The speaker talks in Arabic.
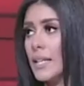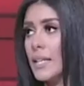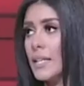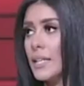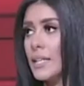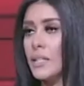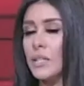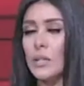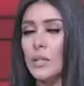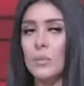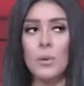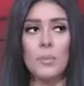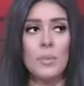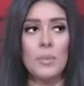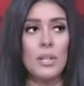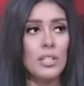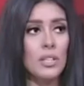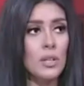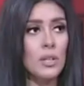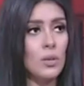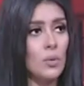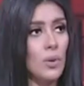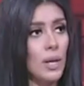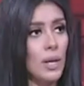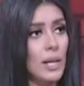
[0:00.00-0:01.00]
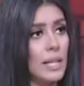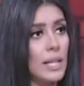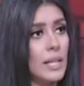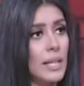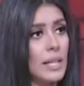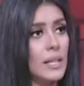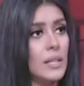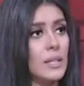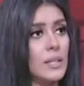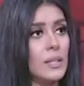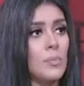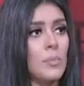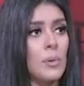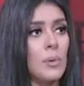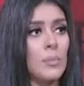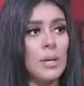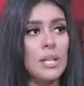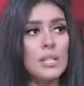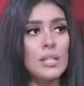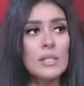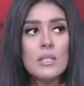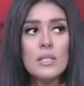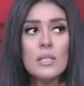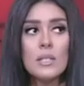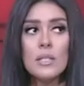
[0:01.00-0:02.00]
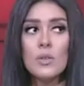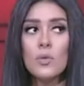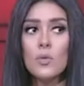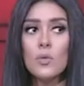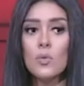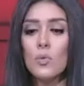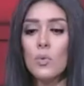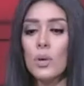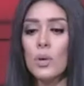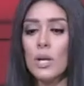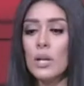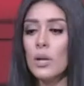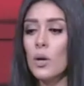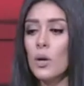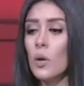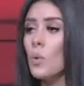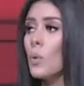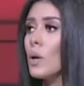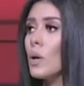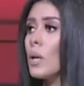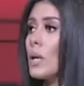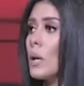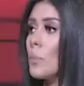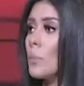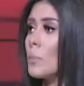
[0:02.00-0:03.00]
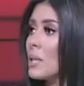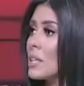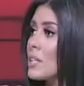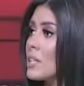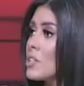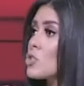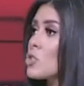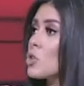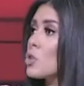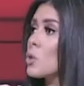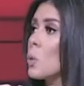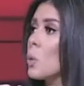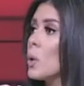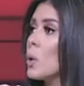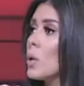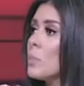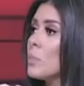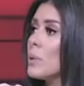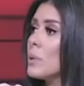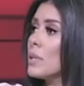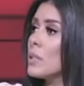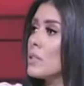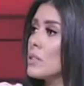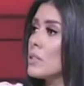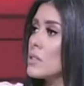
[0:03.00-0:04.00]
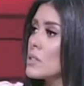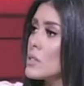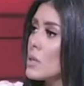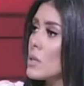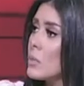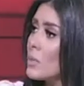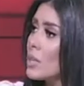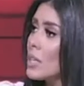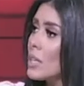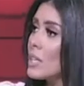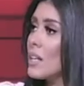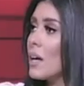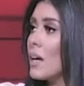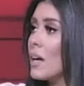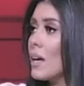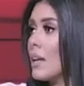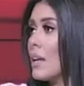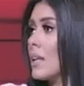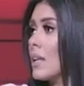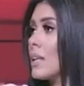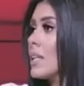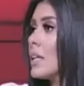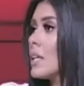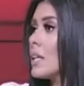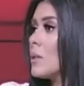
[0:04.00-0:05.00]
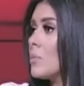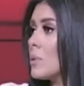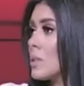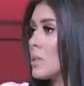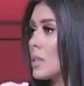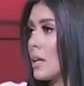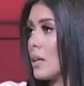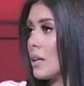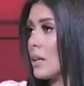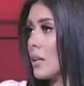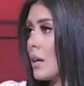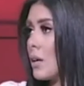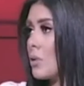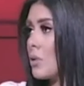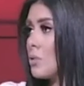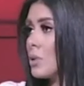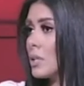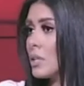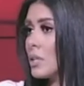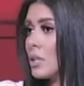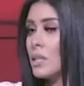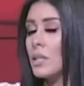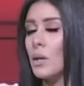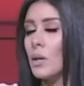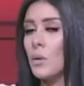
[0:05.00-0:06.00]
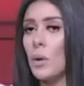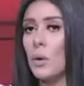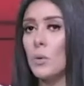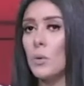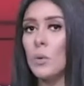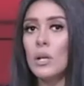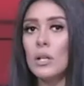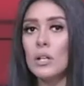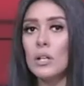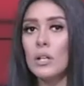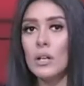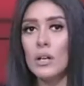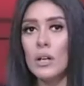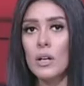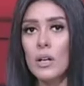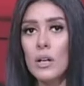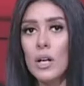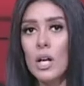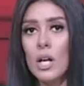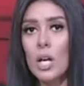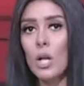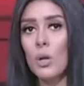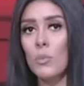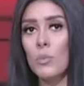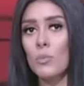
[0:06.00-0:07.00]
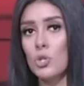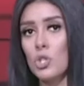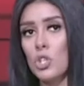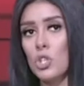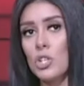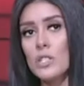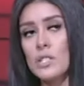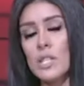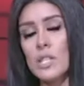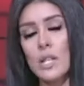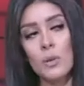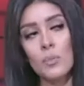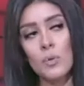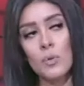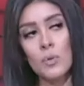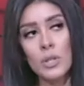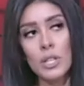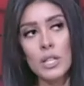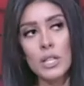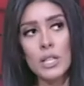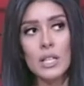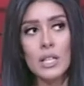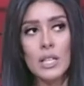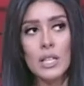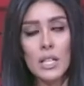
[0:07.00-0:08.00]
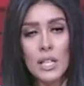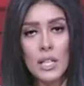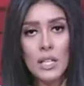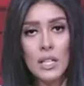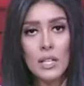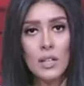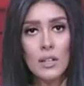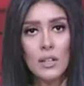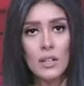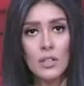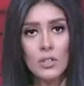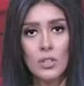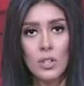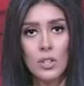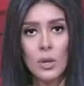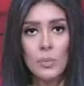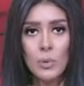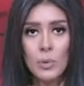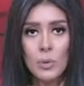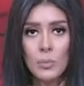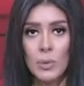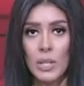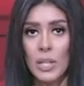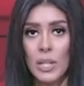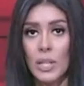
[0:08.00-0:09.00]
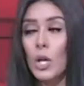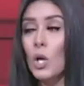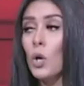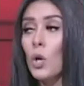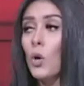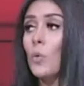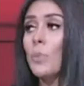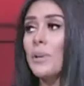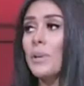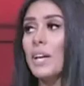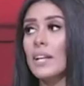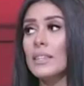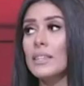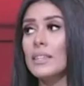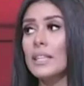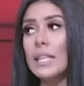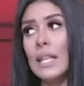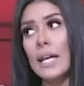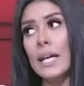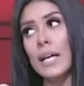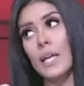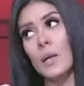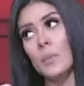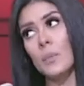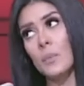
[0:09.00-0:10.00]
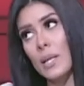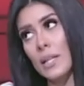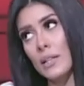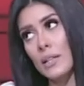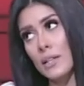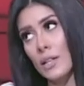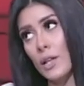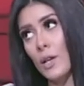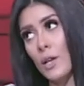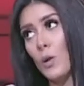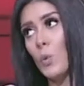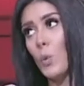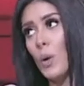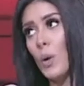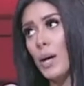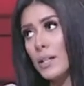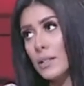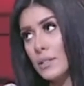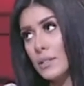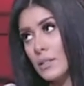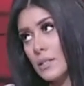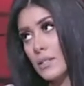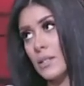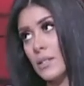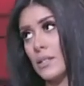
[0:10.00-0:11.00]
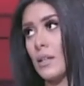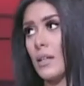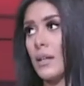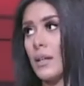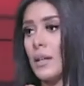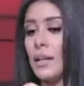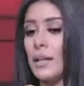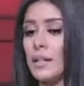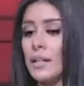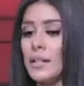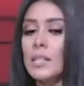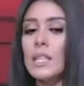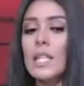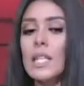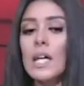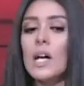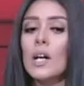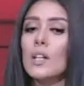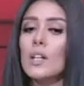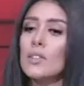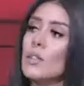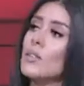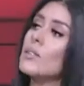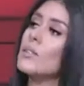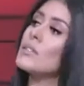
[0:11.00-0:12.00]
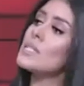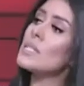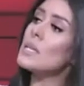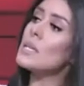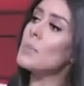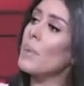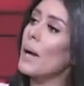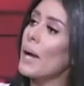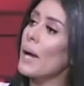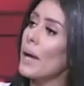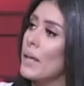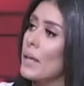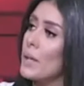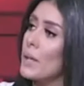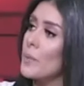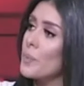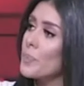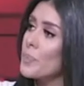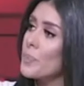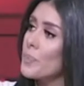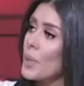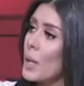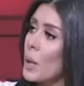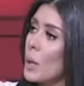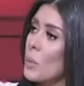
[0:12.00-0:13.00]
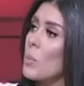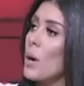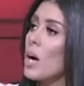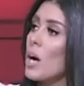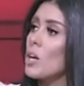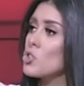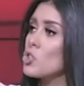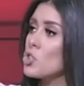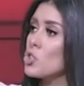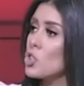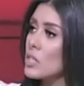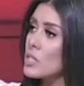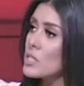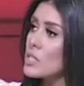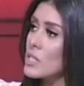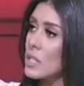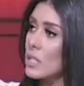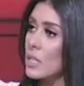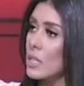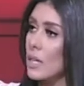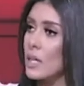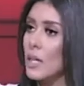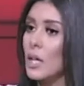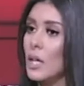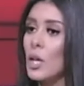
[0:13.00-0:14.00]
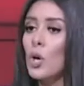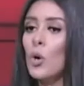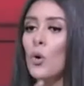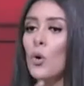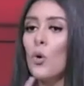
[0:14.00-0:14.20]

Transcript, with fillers: عليه اهتماماتك وعليه اهتماماتي وهو الابلكيشن هو اللي بينظم لنا الديت بتاعنا او الديت او اول لقاء بالشخص اللي ممكن ان احنا نرتبط بيه وبيحدد لك كمان الوقت اللي انت هتقضيه معاه مع الشخص ده